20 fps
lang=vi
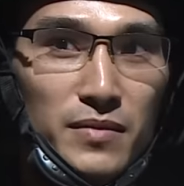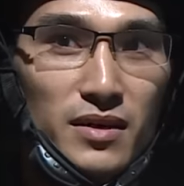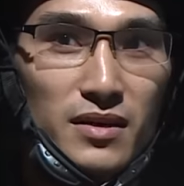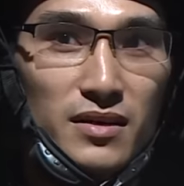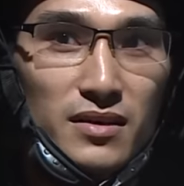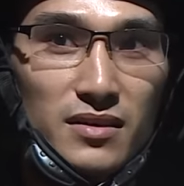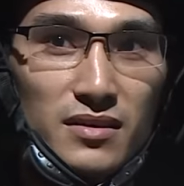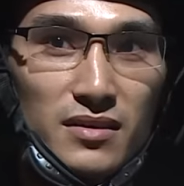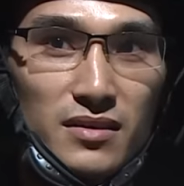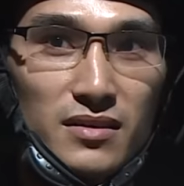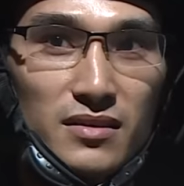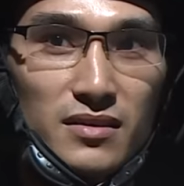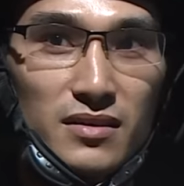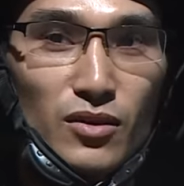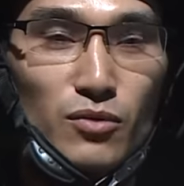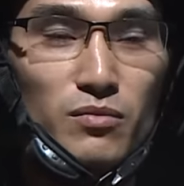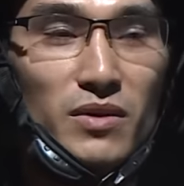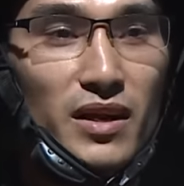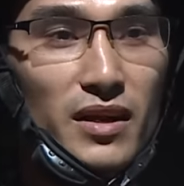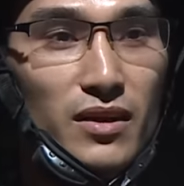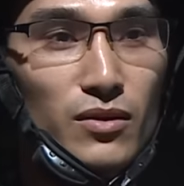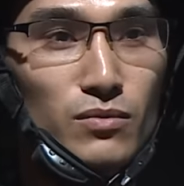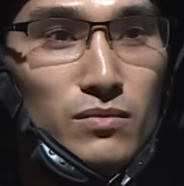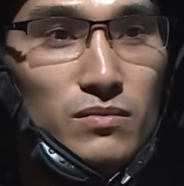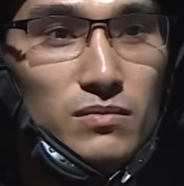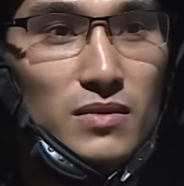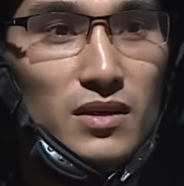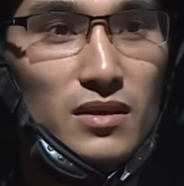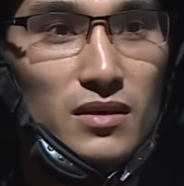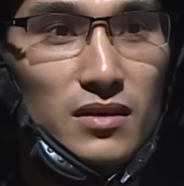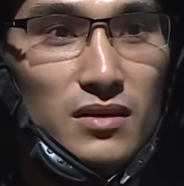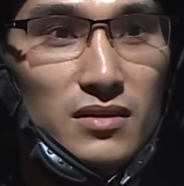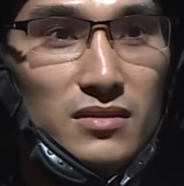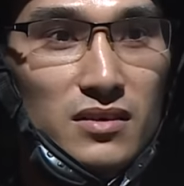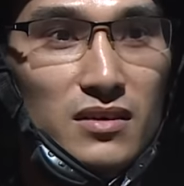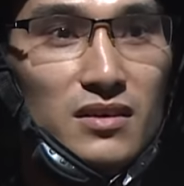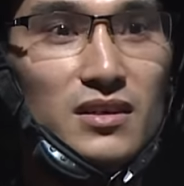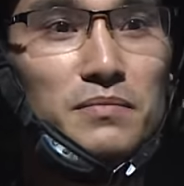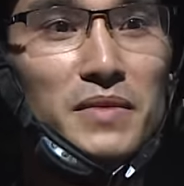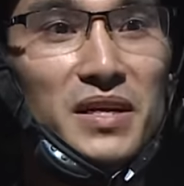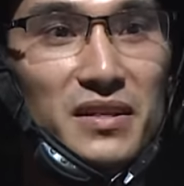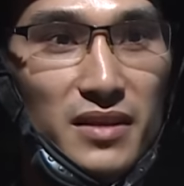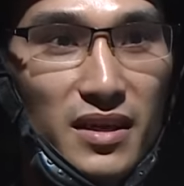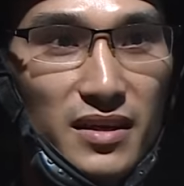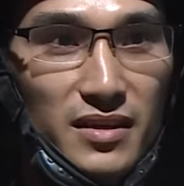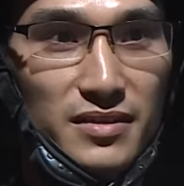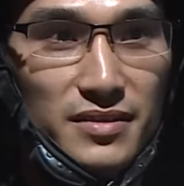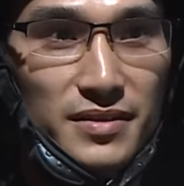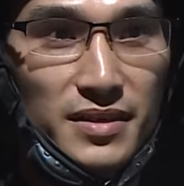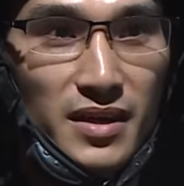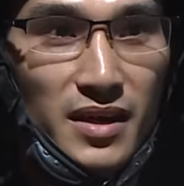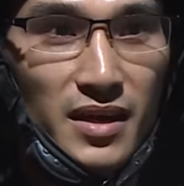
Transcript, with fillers: ờ, lúc đấy cũng giữ được bình tĩnh